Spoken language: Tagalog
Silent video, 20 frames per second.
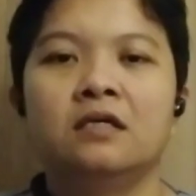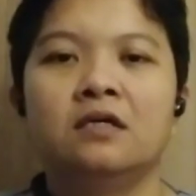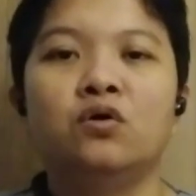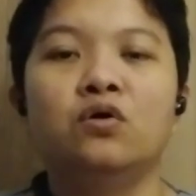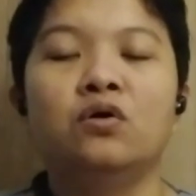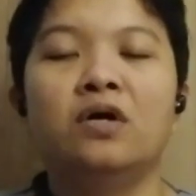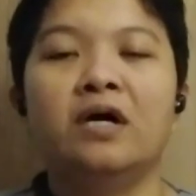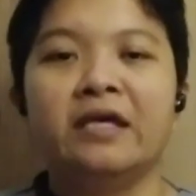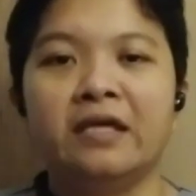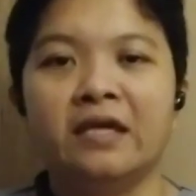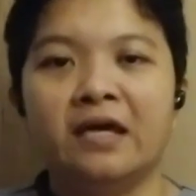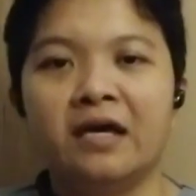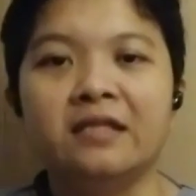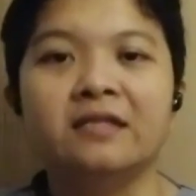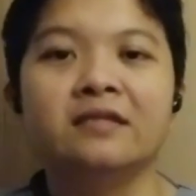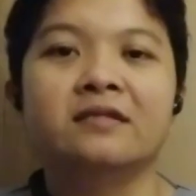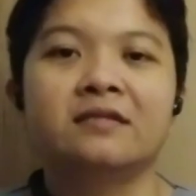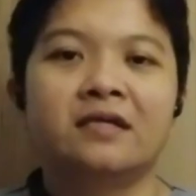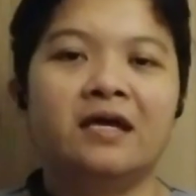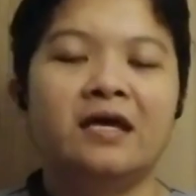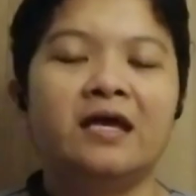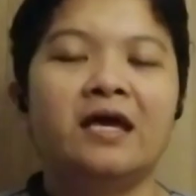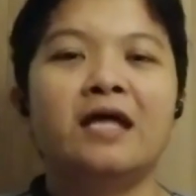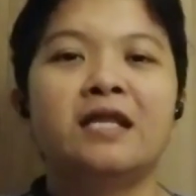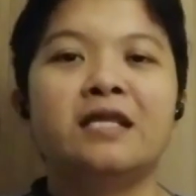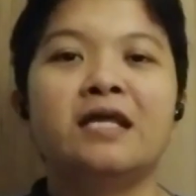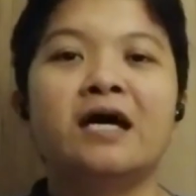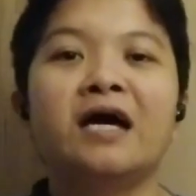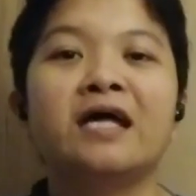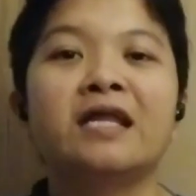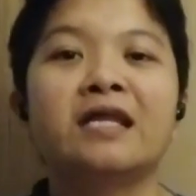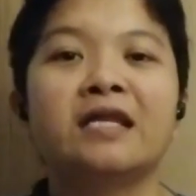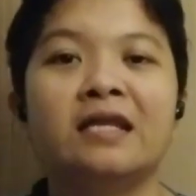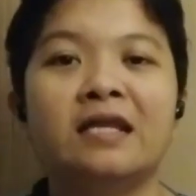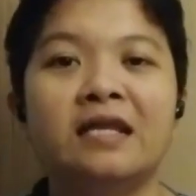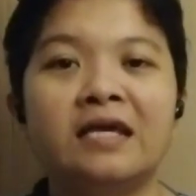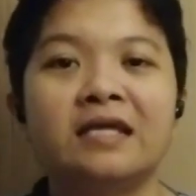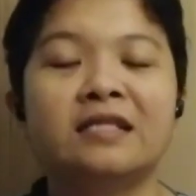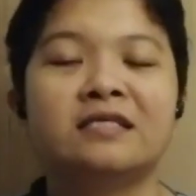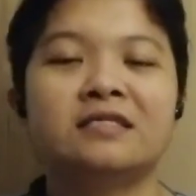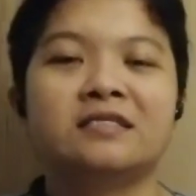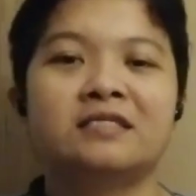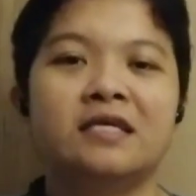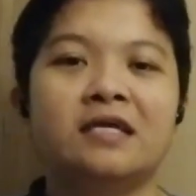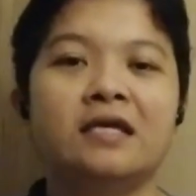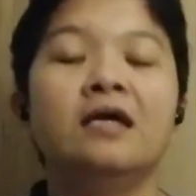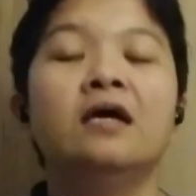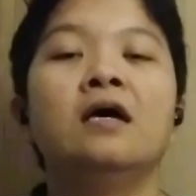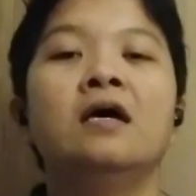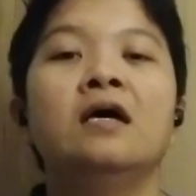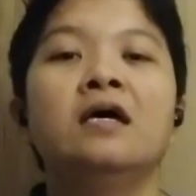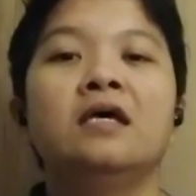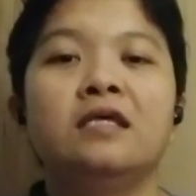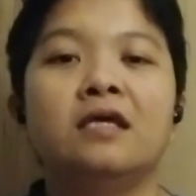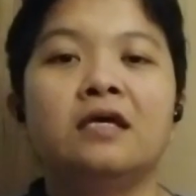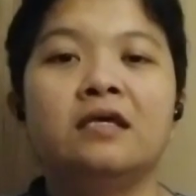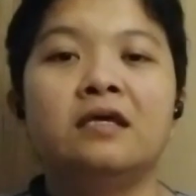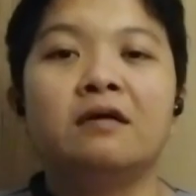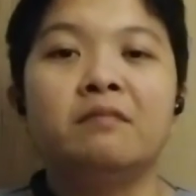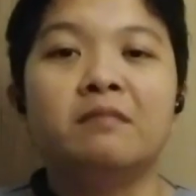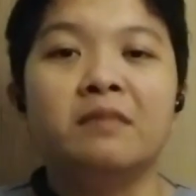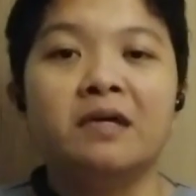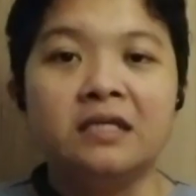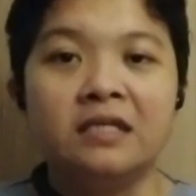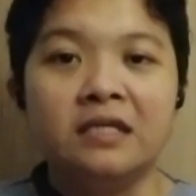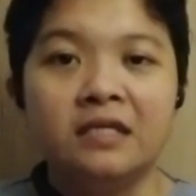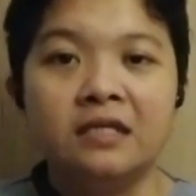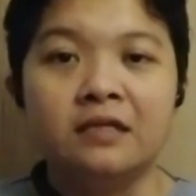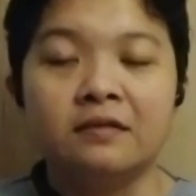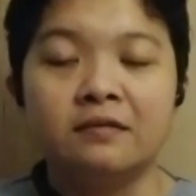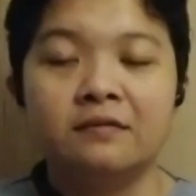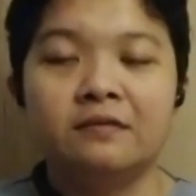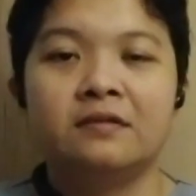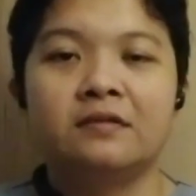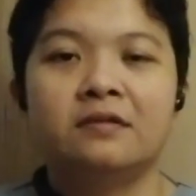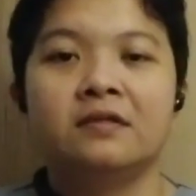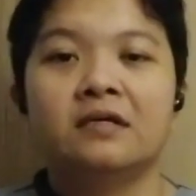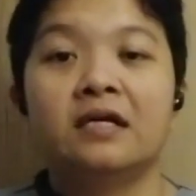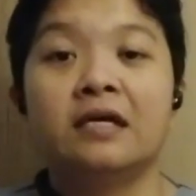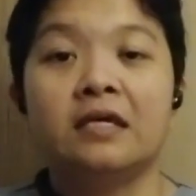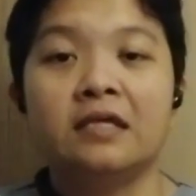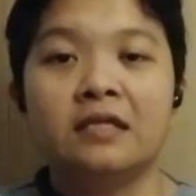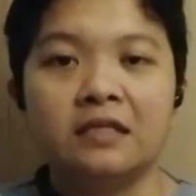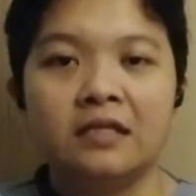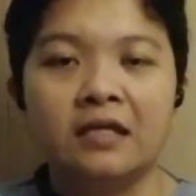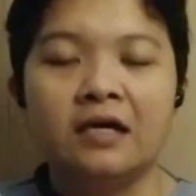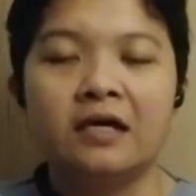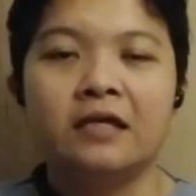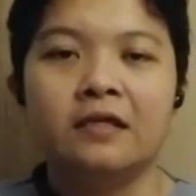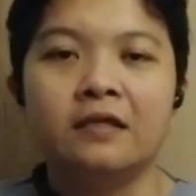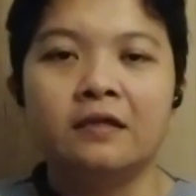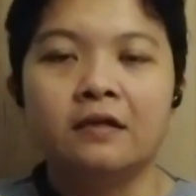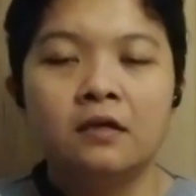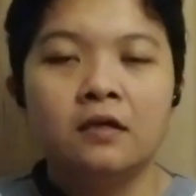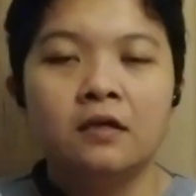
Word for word: O ayan, kaya nakarelate si Yayamanin Kainday.